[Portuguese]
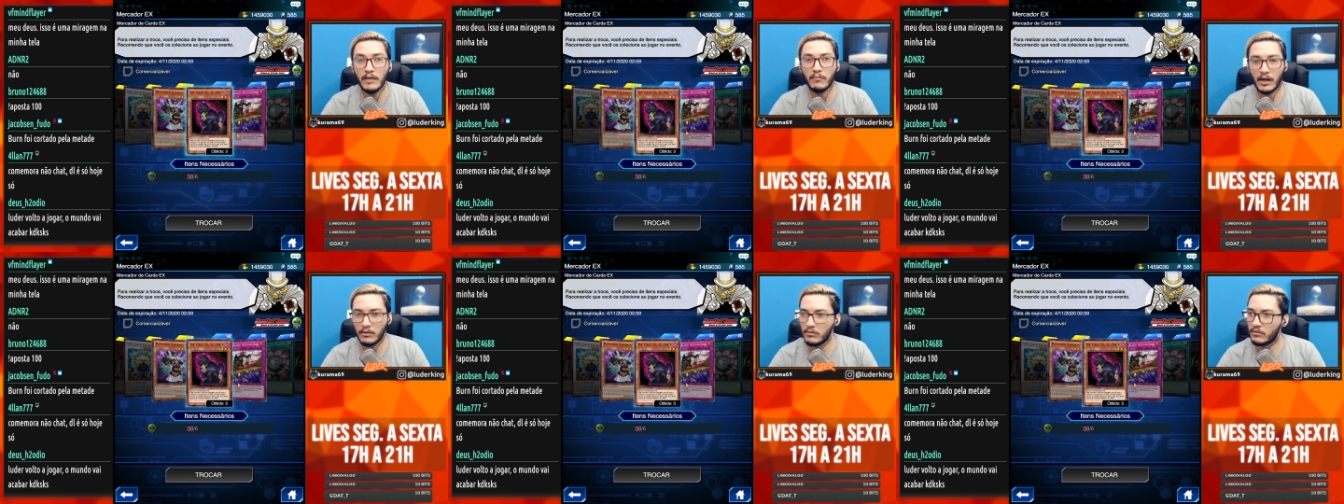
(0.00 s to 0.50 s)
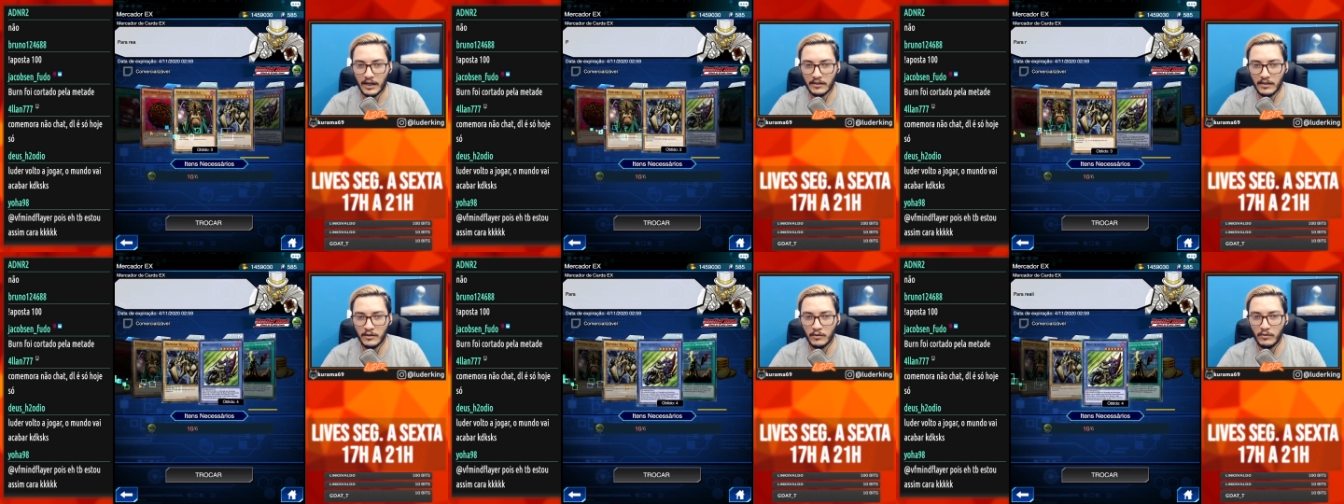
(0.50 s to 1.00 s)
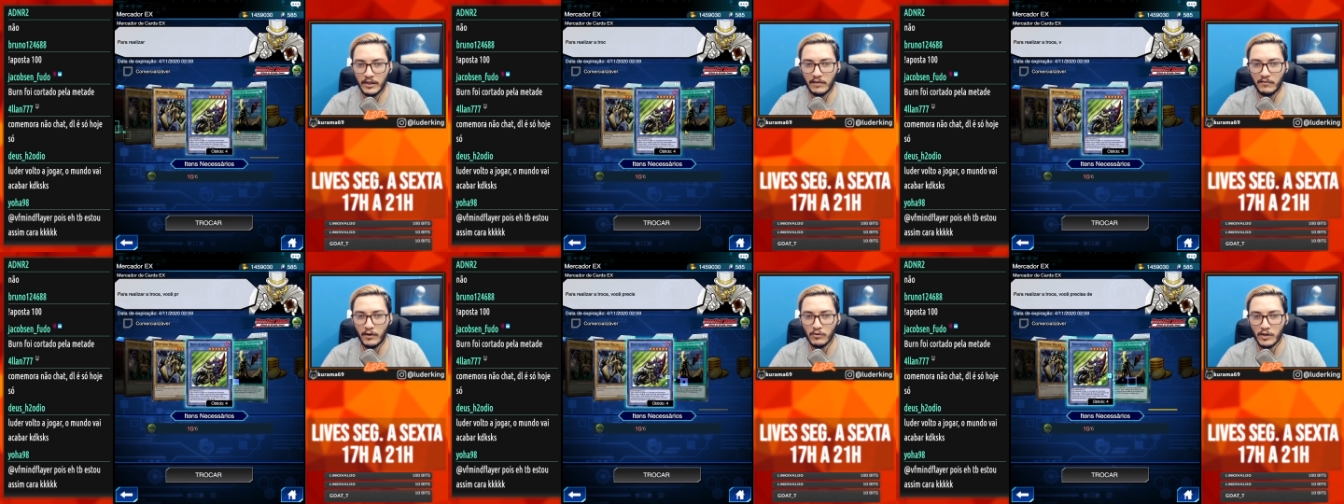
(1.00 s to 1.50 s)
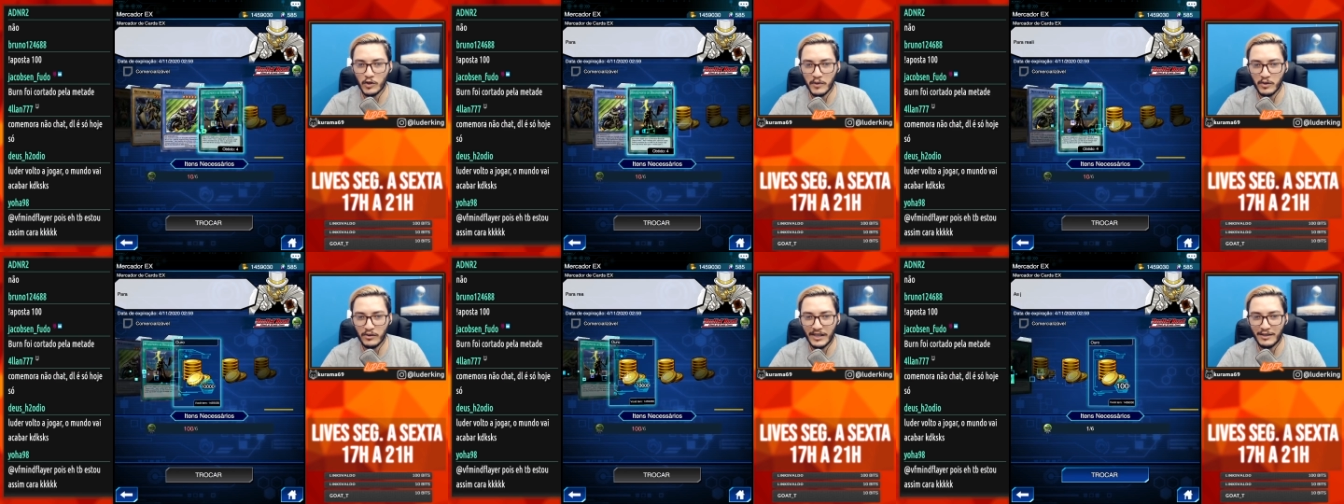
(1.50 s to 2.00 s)
Ih, maluco. Carta, tá, então ninguém vai usar os
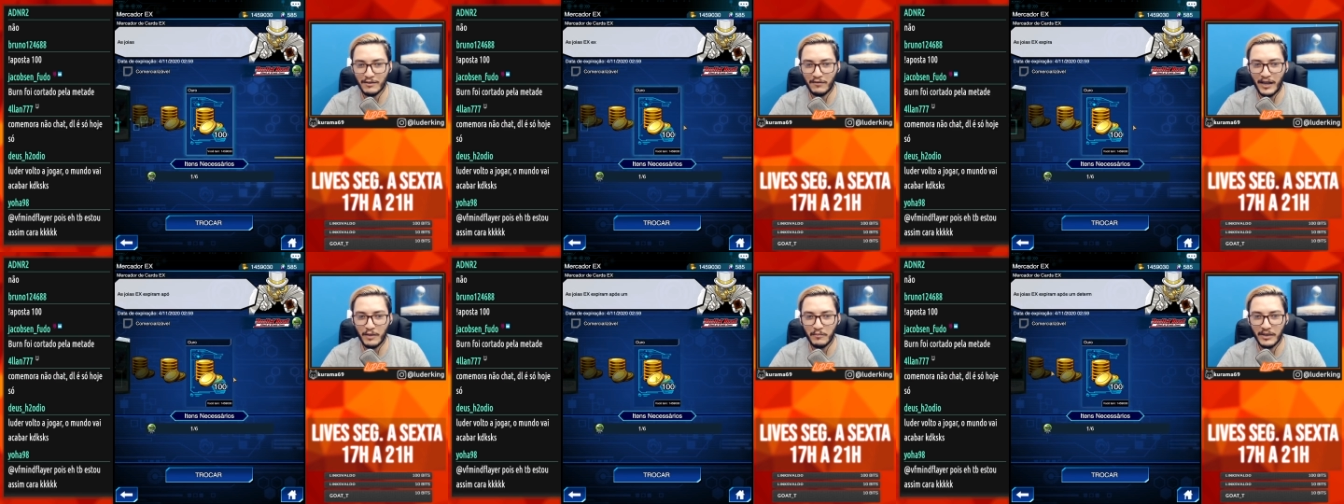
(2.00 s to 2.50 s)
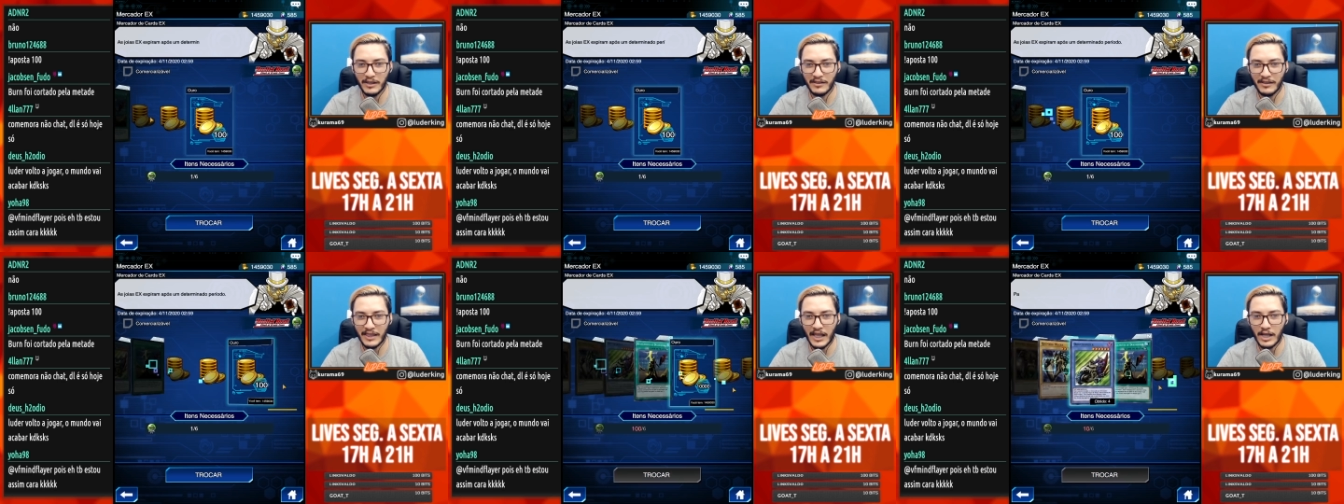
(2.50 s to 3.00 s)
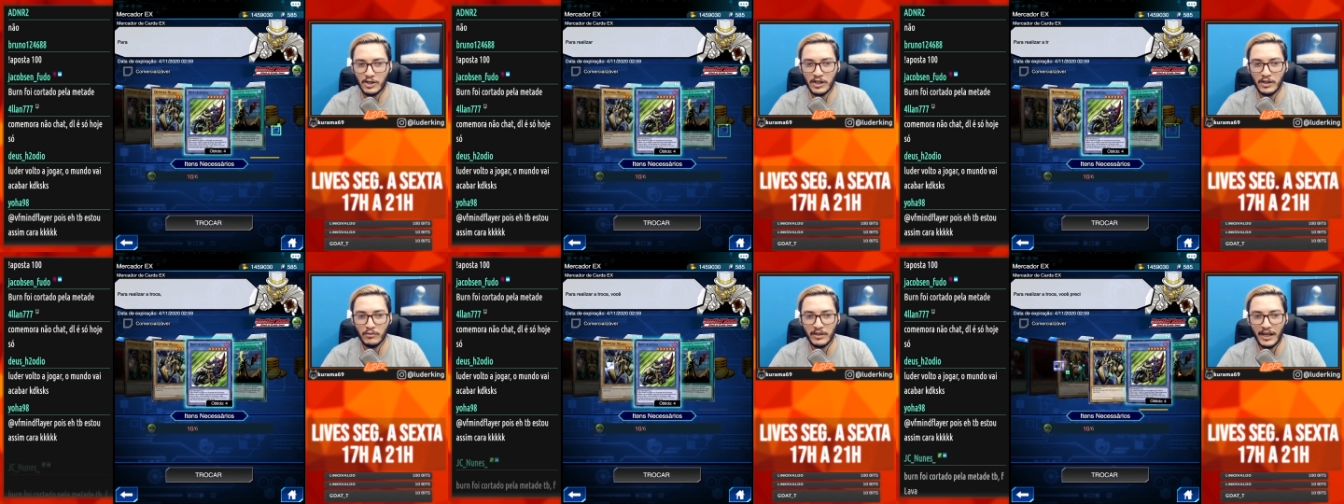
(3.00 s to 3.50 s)
personagens velho, mano. Tadinho